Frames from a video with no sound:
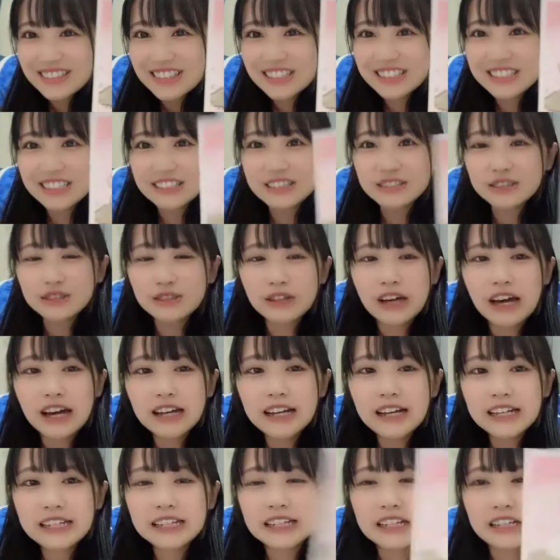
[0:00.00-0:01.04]
確かにちょっと
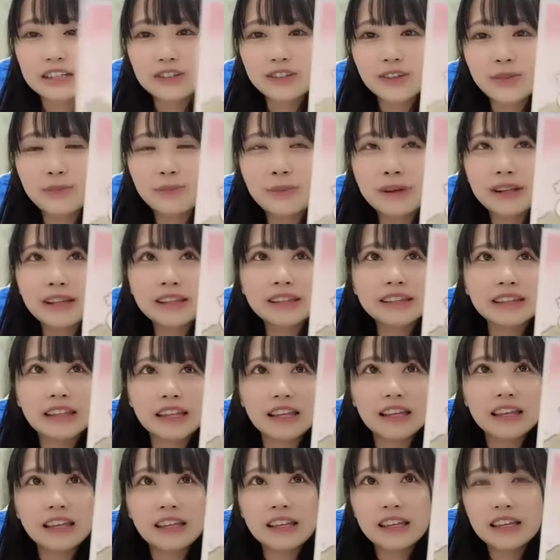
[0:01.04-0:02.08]
赤いから酔っ払っ
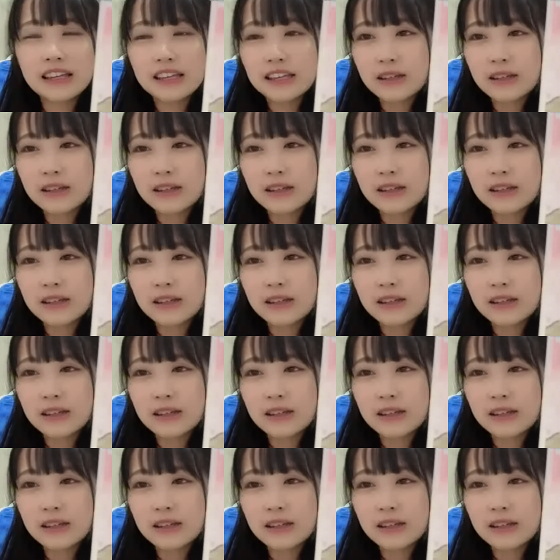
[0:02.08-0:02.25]
て